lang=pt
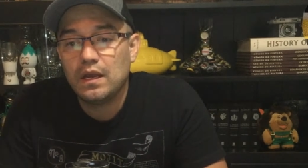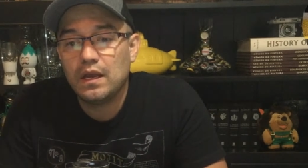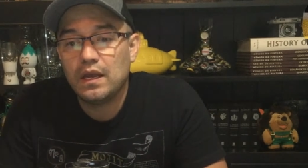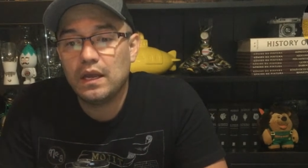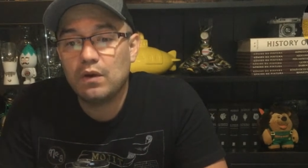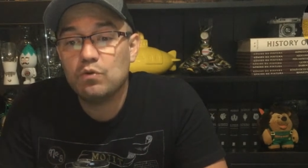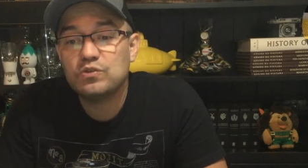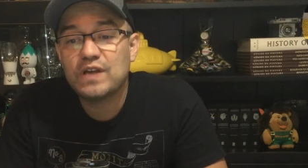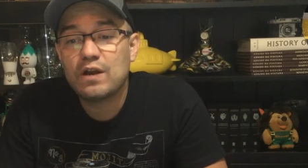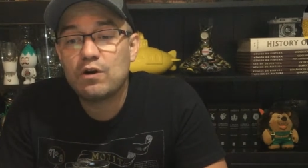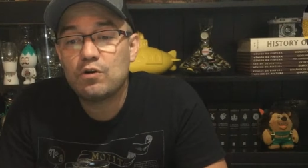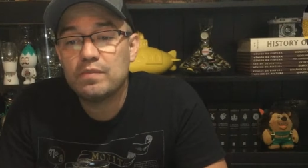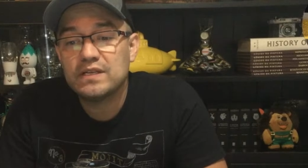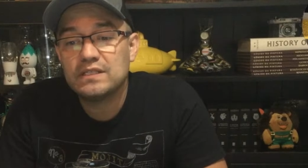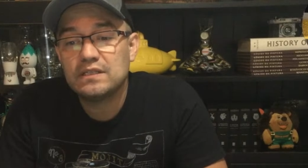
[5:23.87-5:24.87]
Eh, os
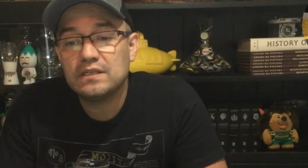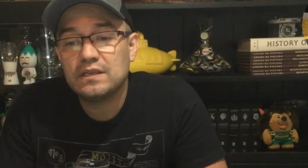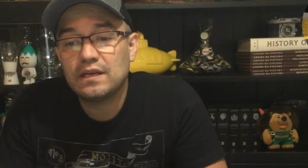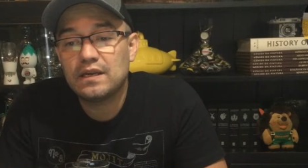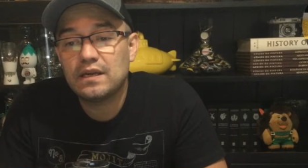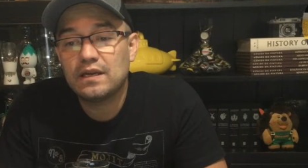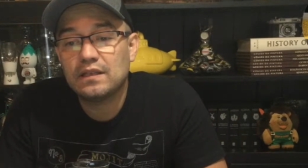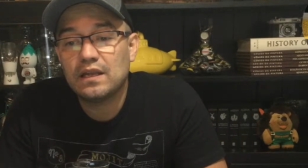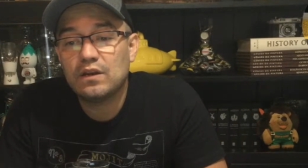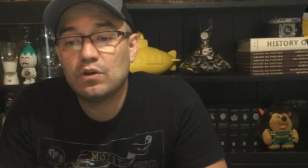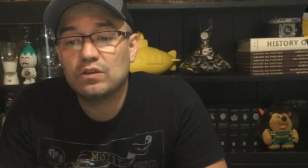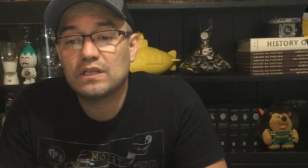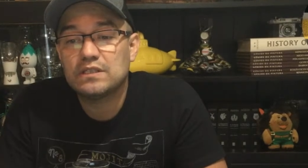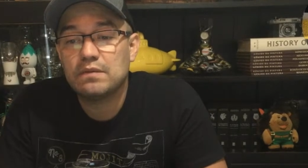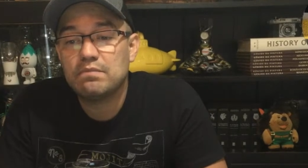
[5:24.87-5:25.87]
aromas diz aqui que tem
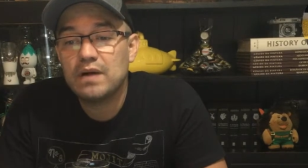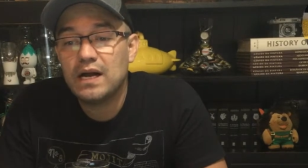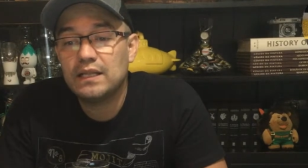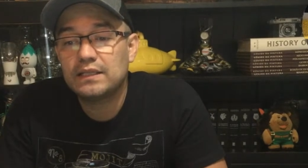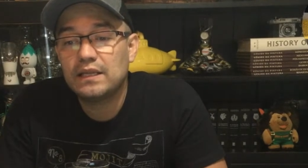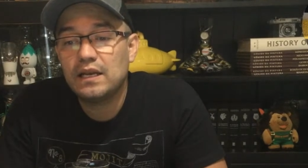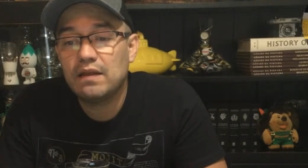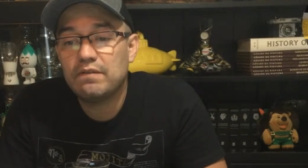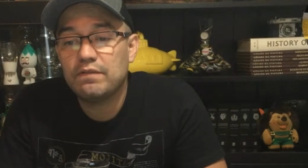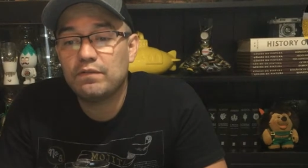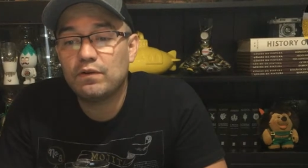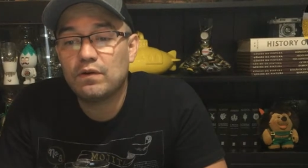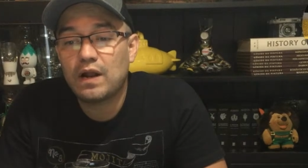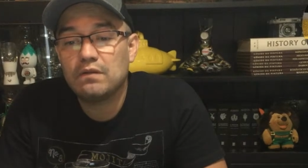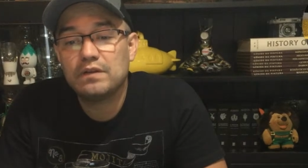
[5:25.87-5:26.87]
notas de malte, leve
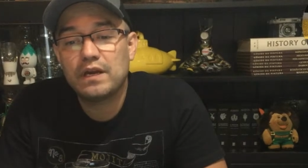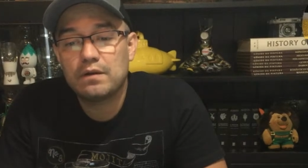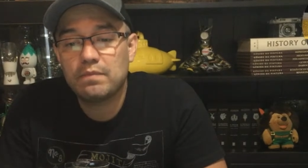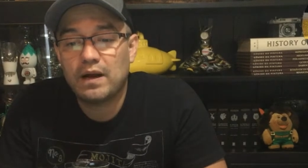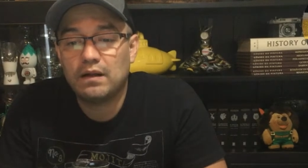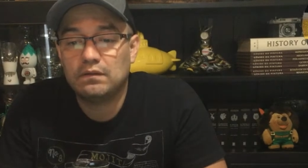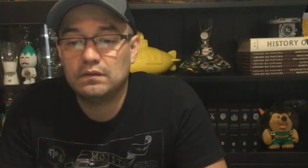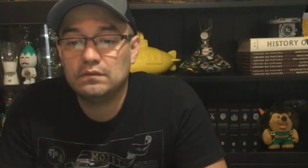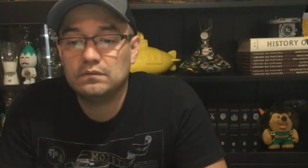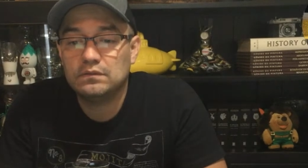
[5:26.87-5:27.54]
floral e herbal.